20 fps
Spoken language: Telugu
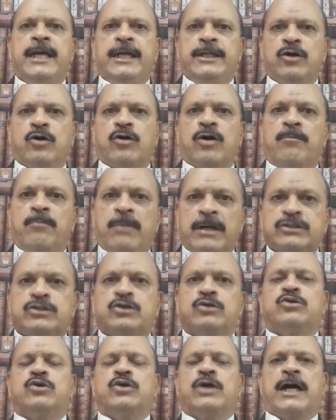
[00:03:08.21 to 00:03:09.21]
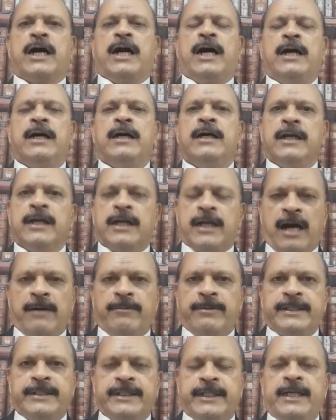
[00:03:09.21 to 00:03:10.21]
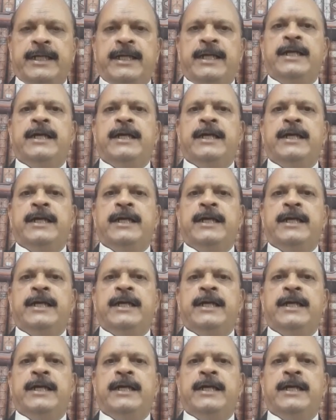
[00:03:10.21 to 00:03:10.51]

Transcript: ఇది ఒక మచ్చు తునక కాబట్టి